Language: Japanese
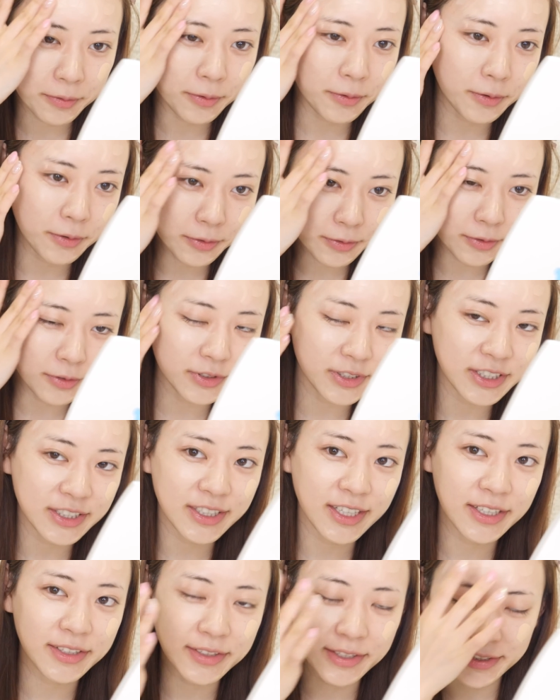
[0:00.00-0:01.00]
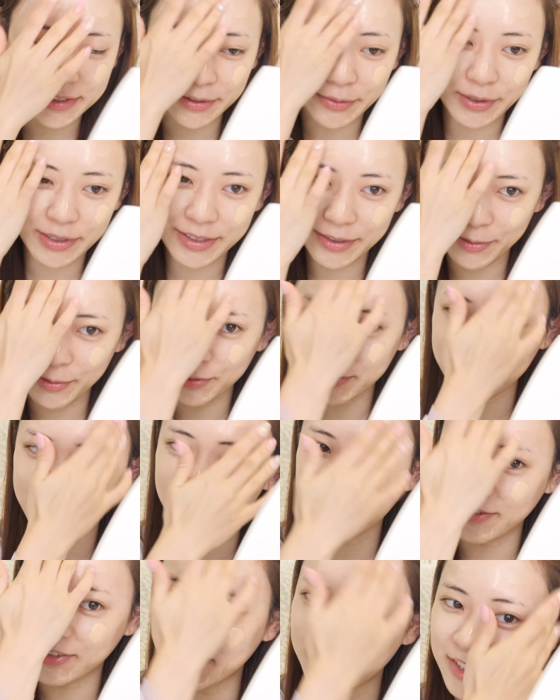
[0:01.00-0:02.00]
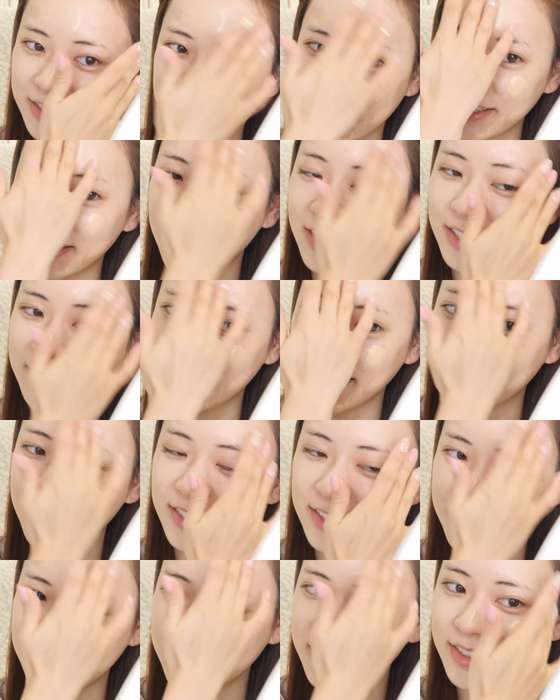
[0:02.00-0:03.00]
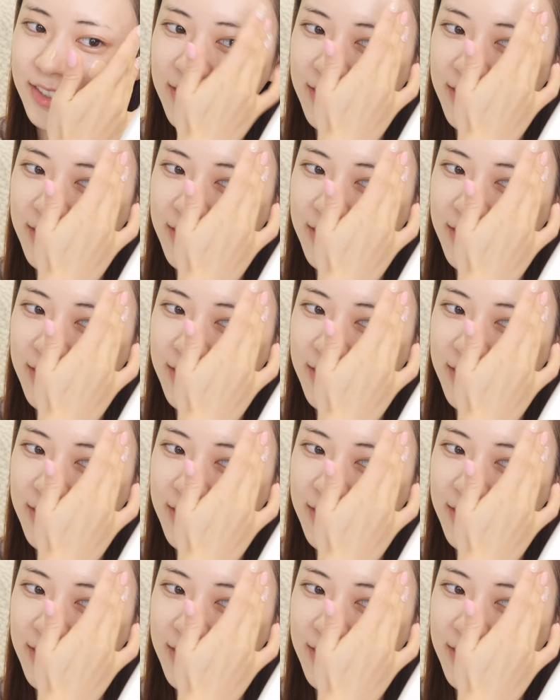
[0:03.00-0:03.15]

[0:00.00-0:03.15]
ここの時点で触り心地がめちゃくちゃサラサラです。